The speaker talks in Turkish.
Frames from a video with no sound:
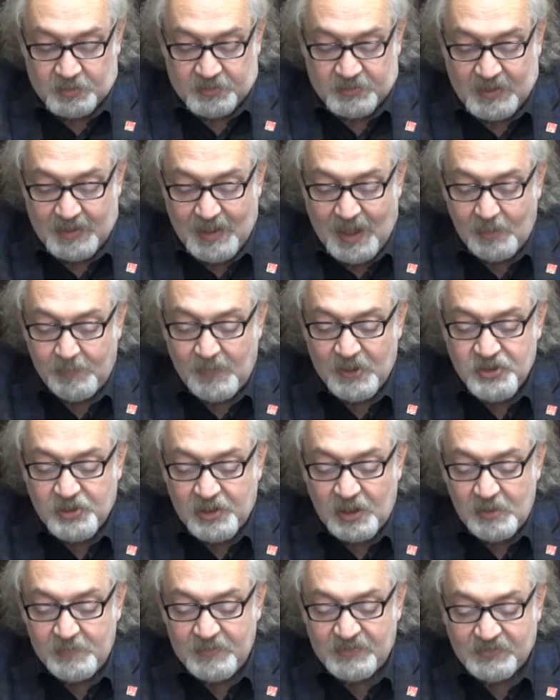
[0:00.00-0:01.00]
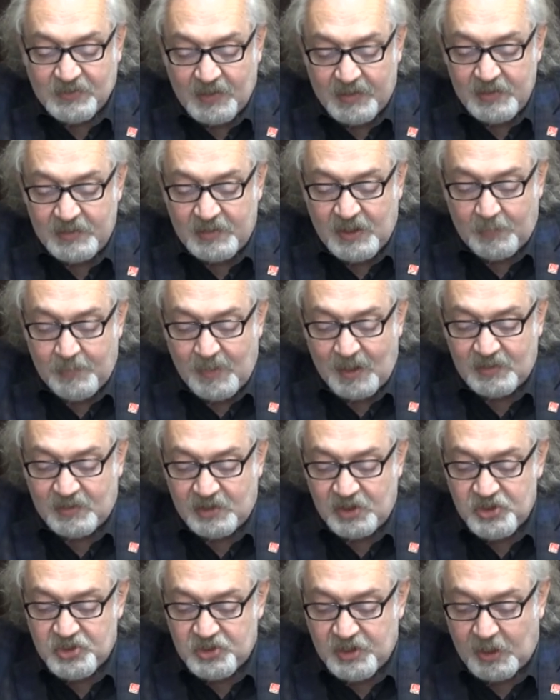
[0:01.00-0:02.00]
Genel Başkanımız Sayın Kemal
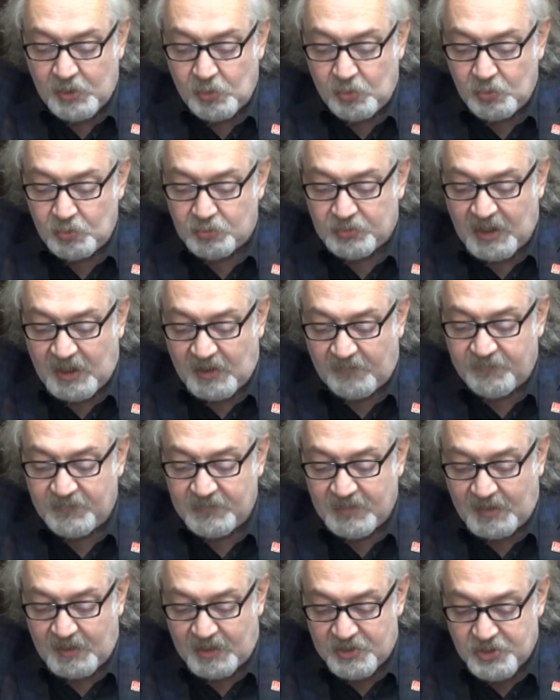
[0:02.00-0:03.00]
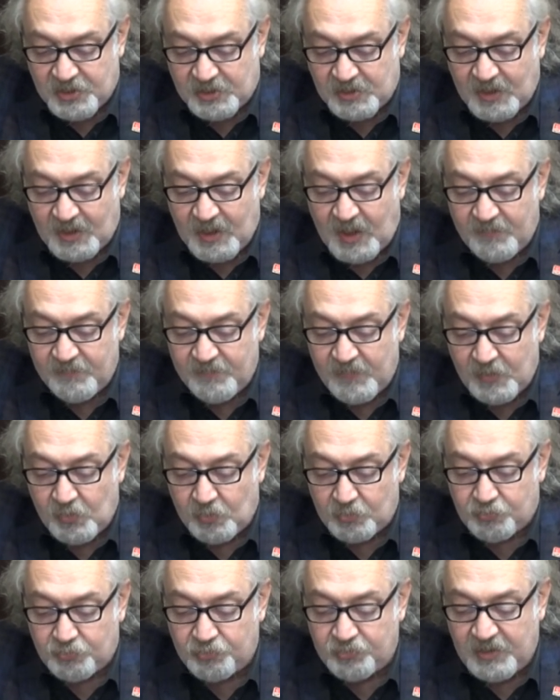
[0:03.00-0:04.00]
Kılıçdaroğlu tarafından açıklanan ve
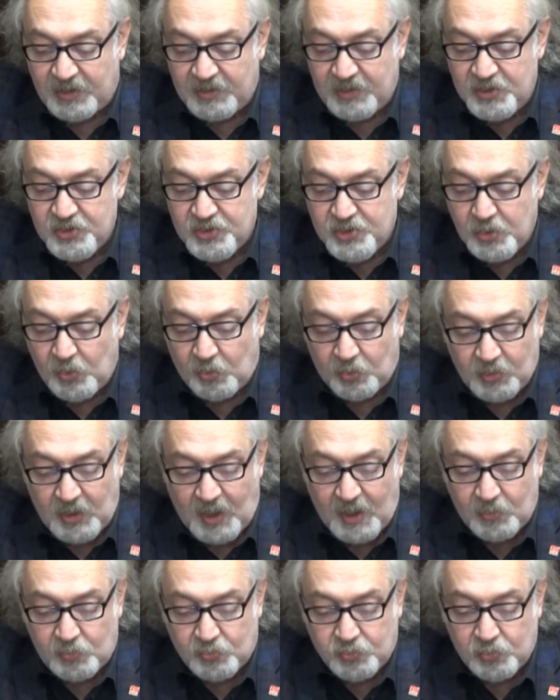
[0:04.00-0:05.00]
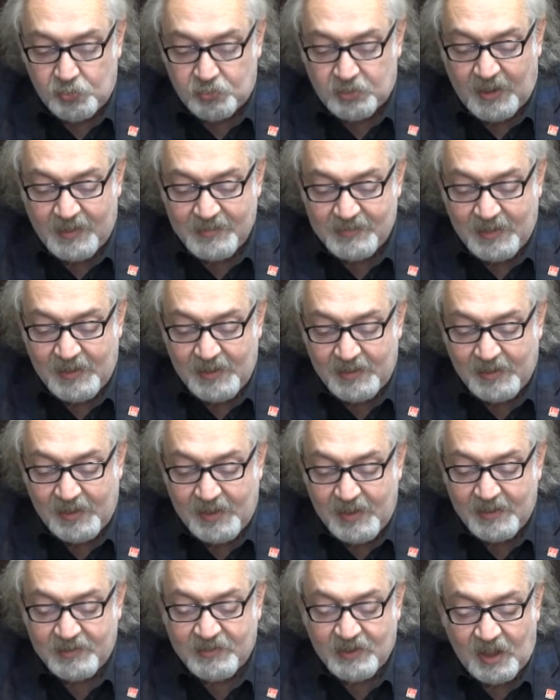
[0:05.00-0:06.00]
37. Olağan Kurultay
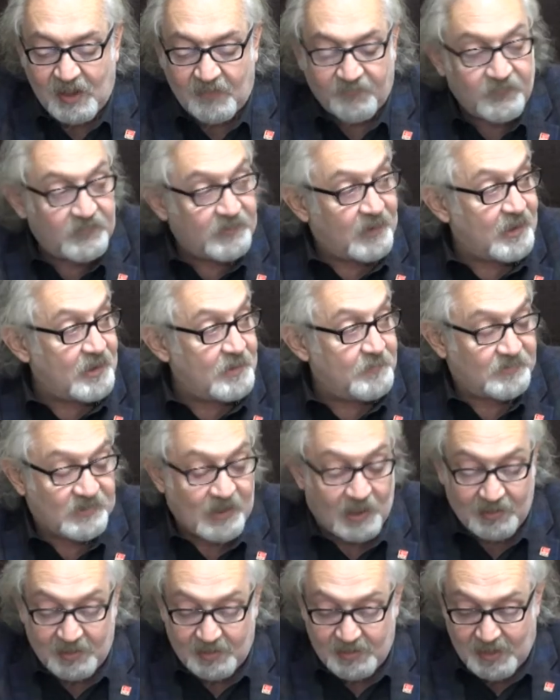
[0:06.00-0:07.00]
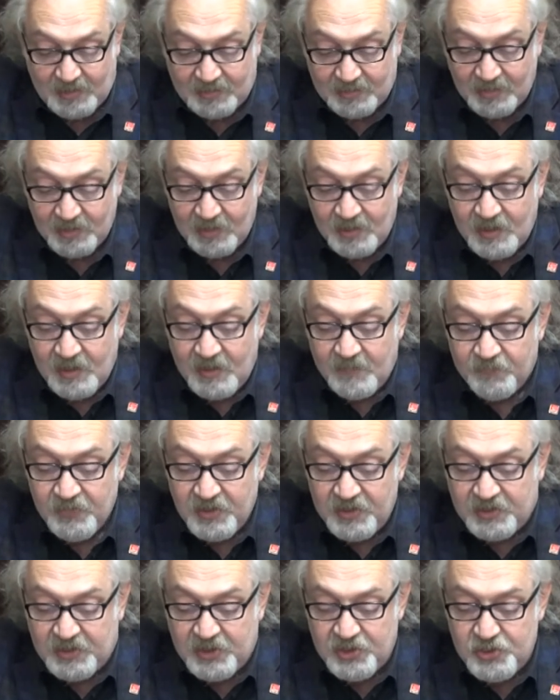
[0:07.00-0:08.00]
Delegeleri tarafından imzalanan
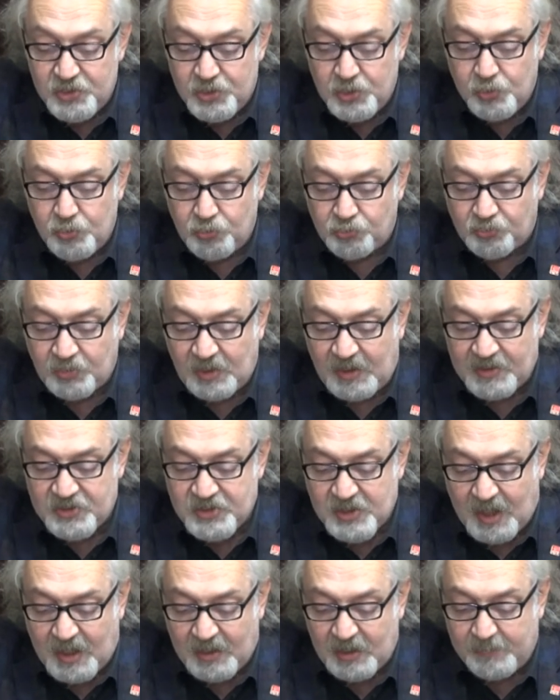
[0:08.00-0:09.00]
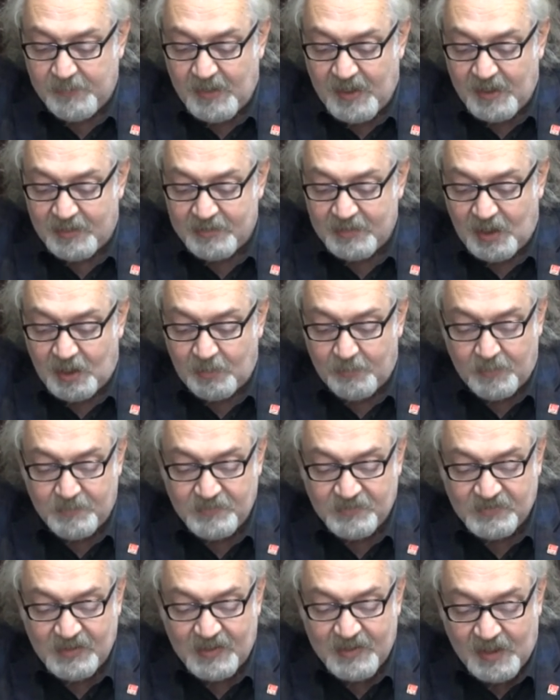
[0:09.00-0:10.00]
2. Yüzyıla Çağrı
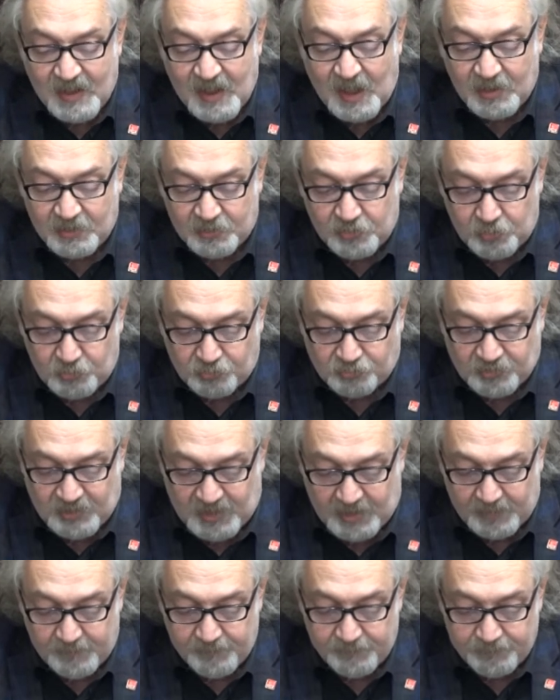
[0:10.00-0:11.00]
Beyannamemizde yer aldığı üzere